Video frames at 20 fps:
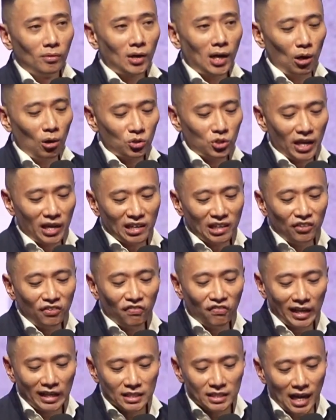Kalau saya
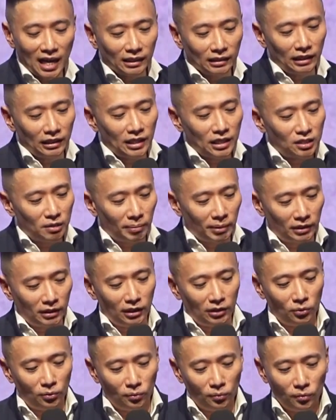refresh artinya
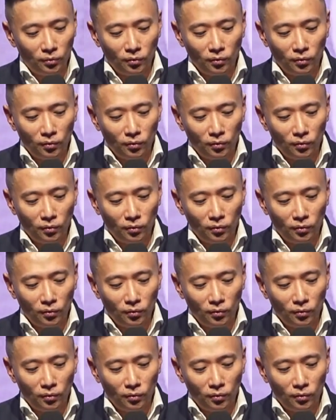seperti itu.